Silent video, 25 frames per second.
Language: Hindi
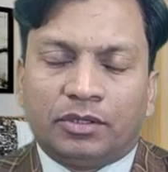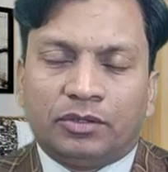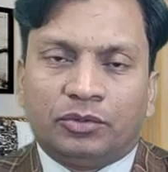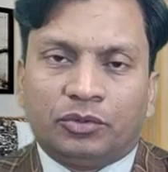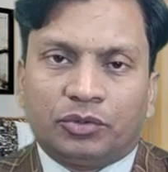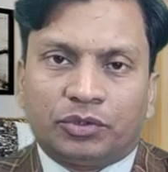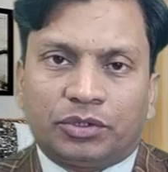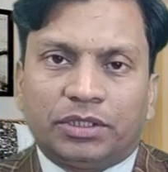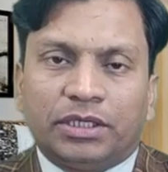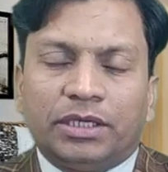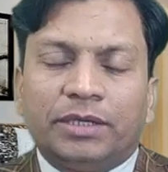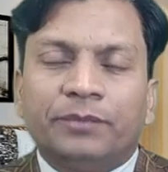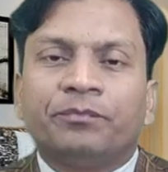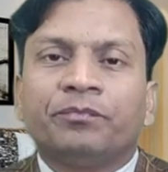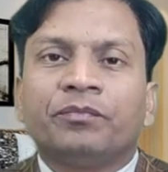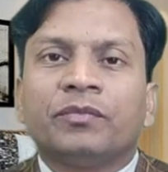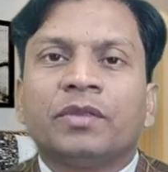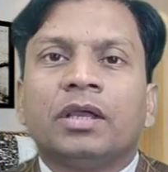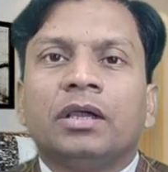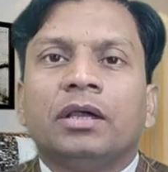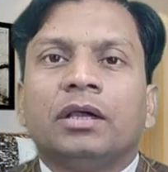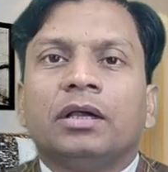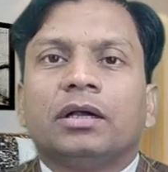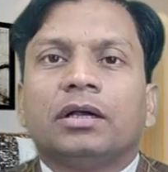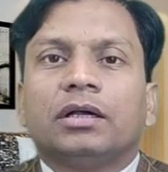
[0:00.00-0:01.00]
होते
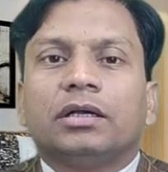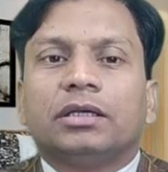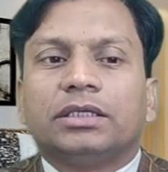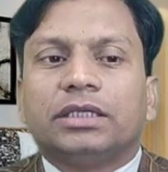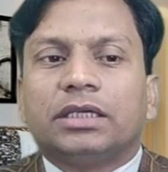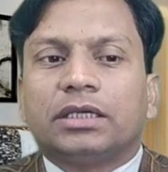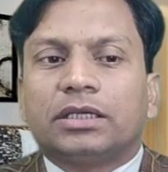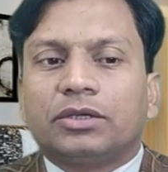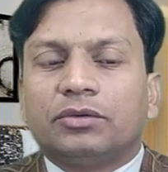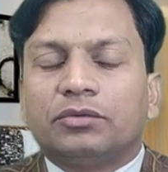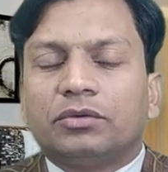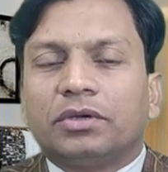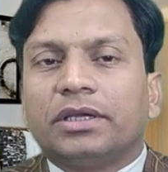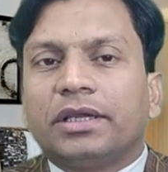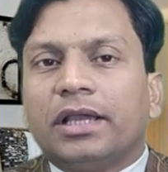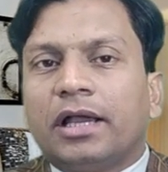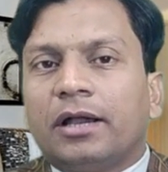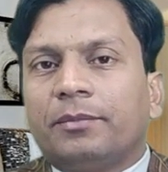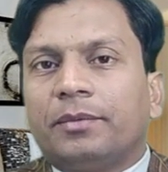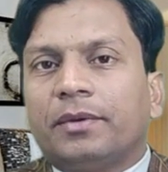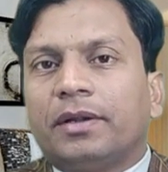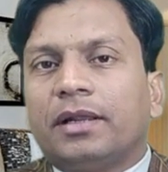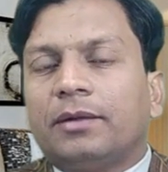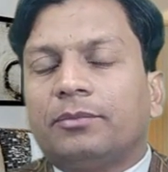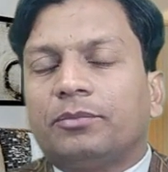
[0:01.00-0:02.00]
क्योंकि
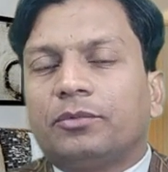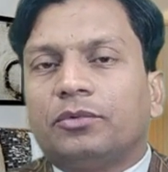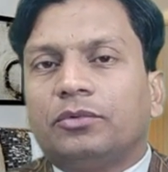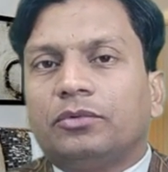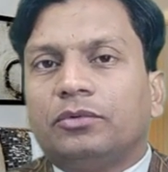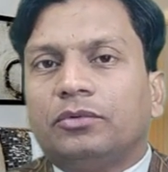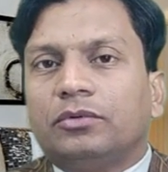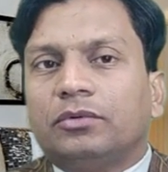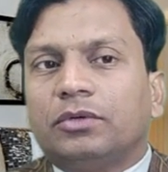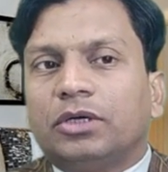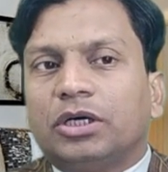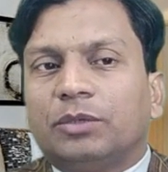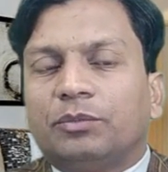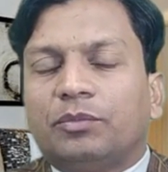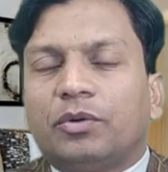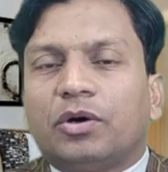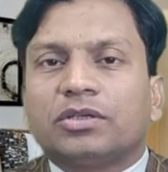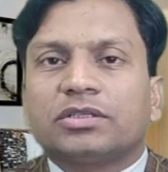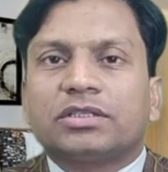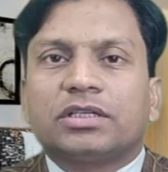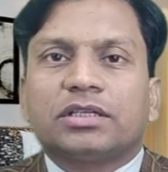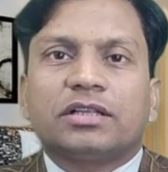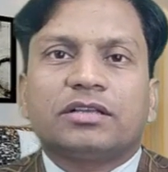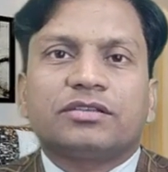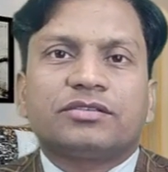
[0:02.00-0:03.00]
यहाँ पर आपको
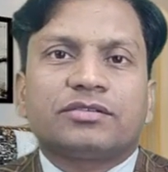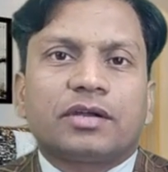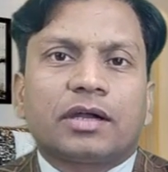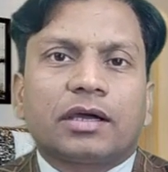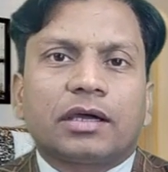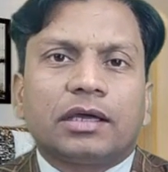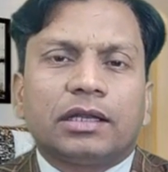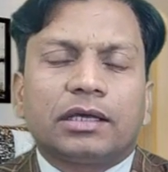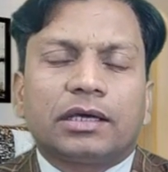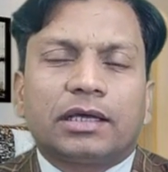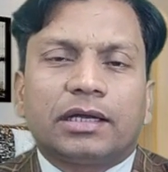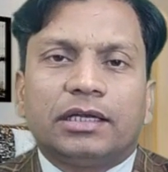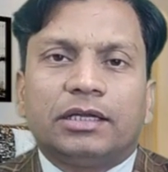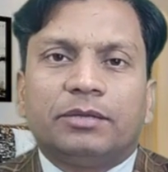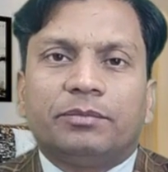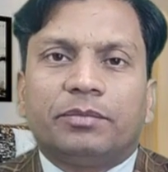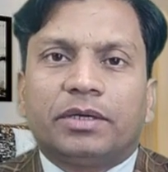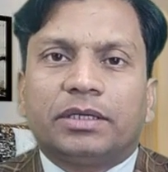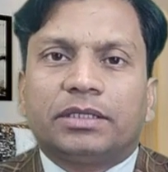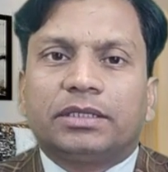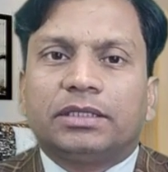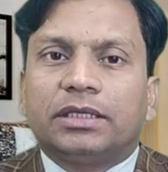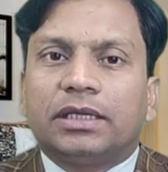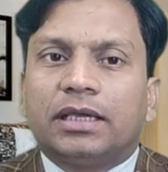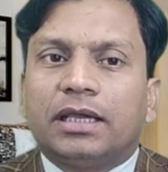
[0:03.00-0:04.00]
बहुत ज़्यादा स्ट्रगल करनी
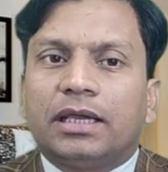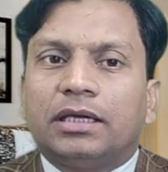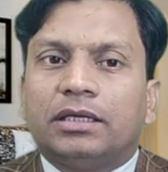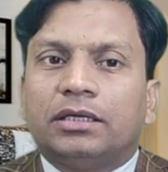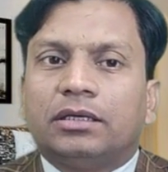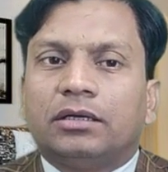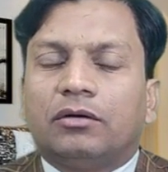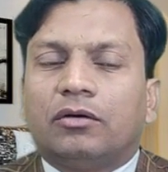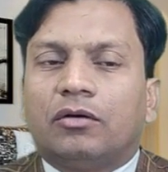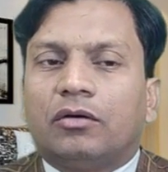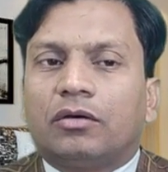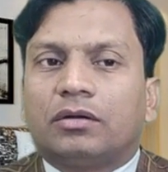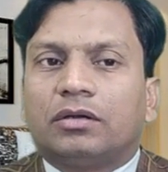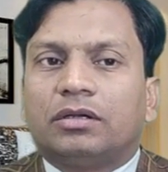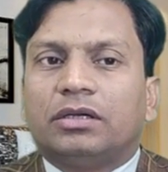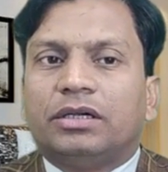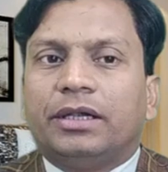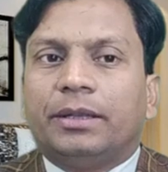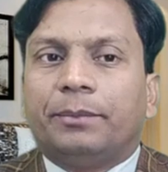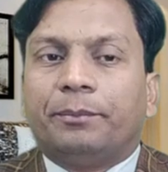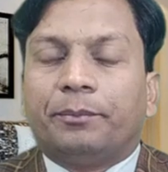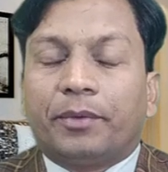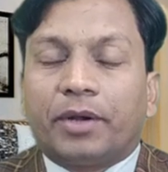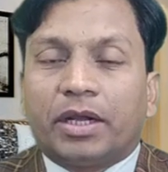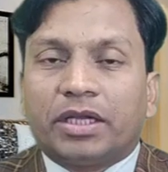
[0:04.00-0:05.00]
पड़ती है और
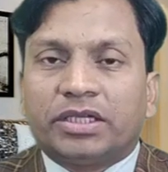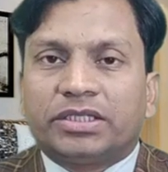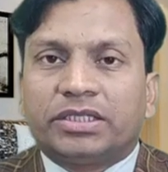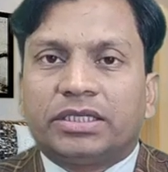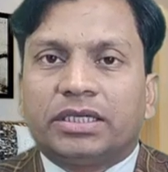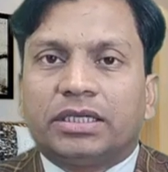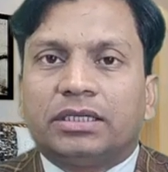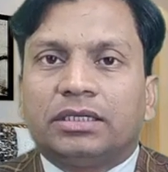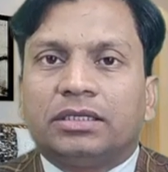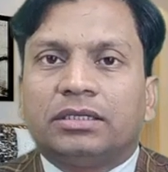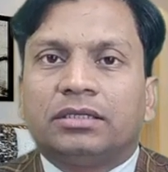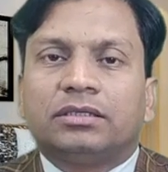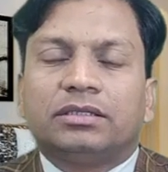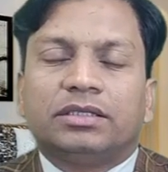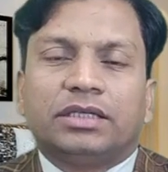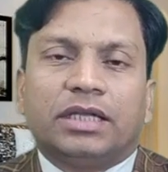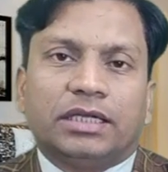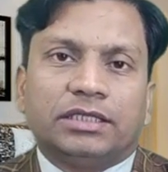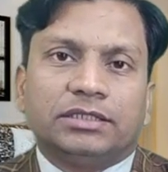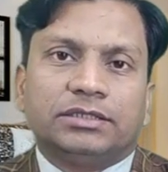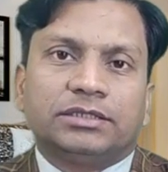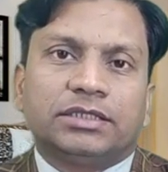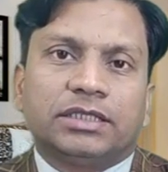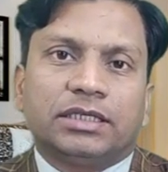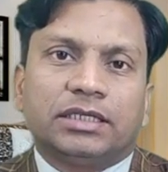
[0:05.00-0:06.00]
डिप्रेशन
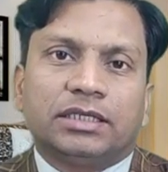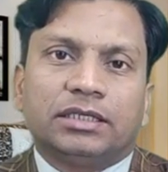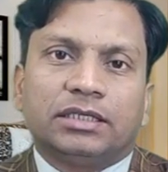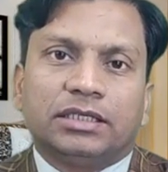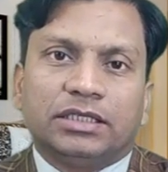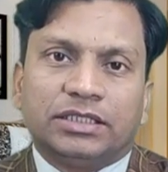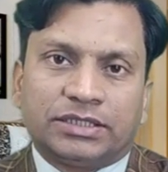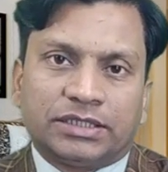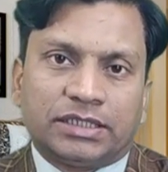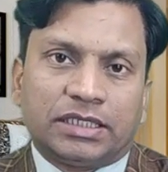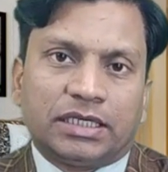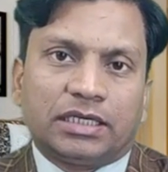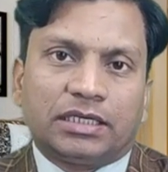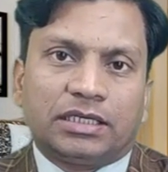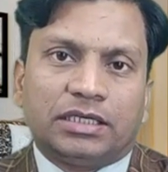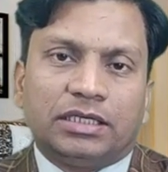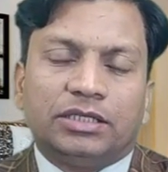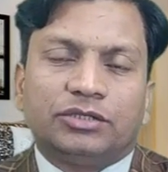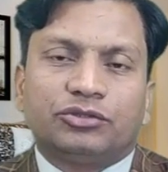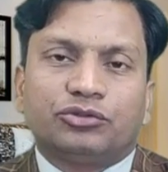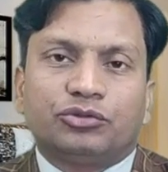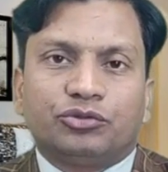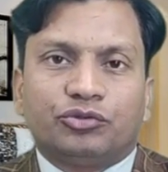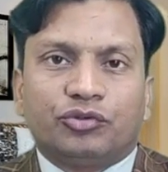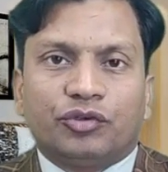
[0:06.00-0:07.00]
टेंशन इस तरह
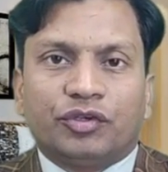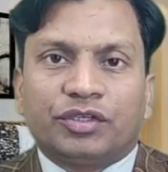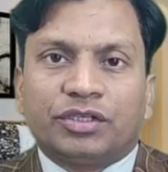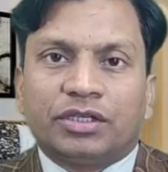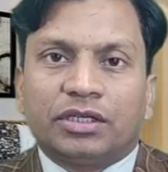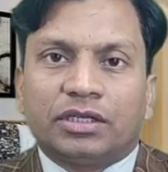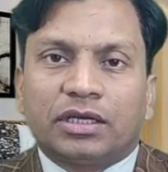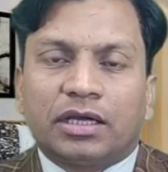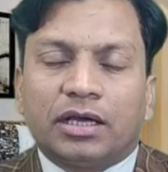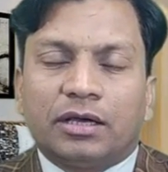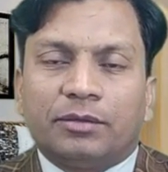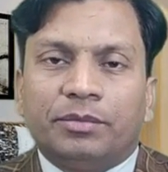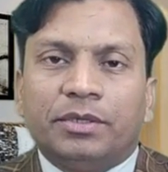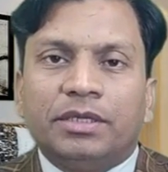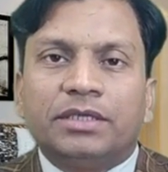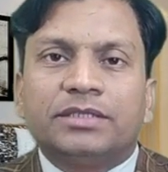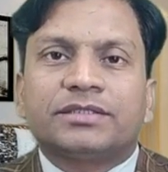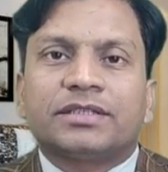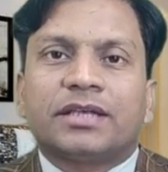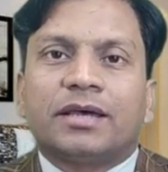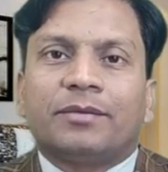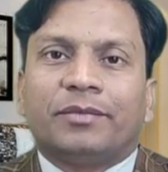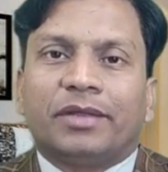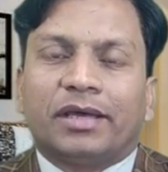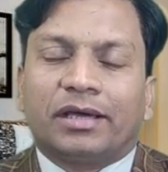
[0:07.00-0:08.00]
की सिचुएशन का भी
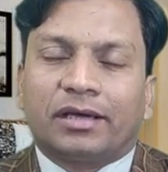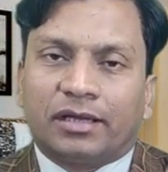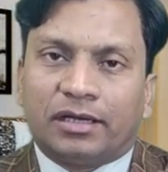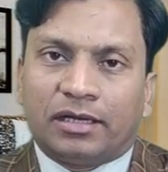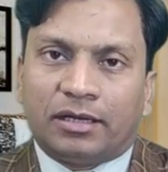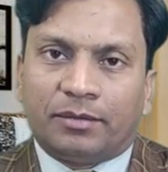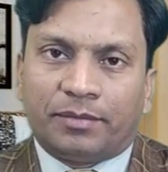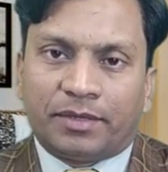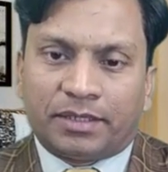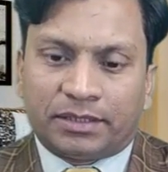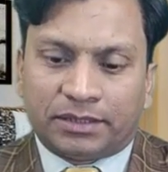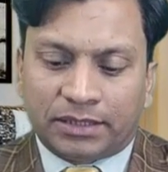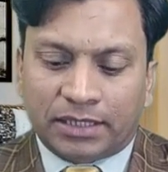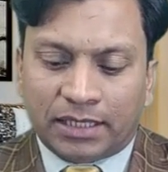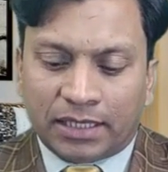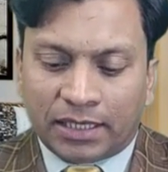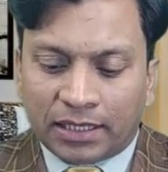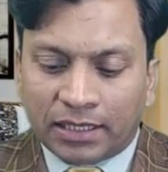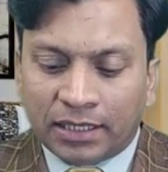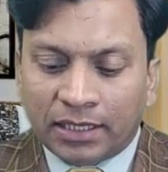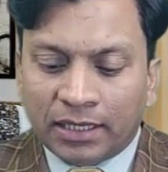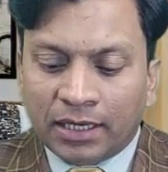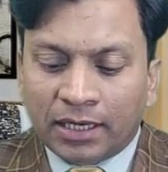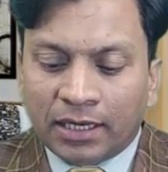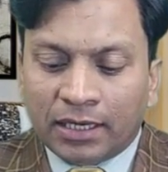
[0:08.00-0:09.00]
सामना करना पड़ता है
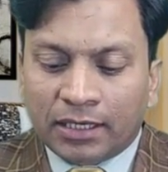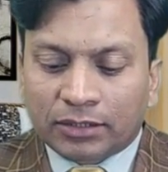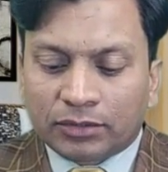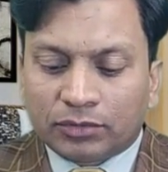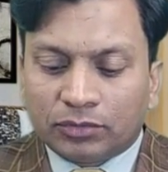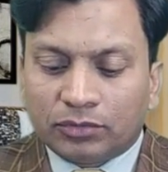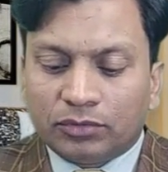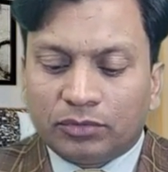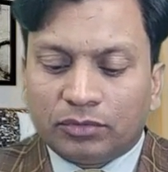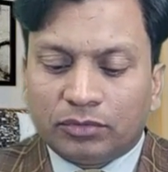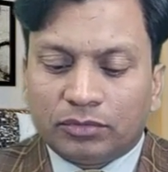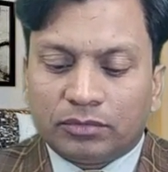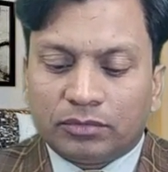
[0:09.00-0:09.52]
तो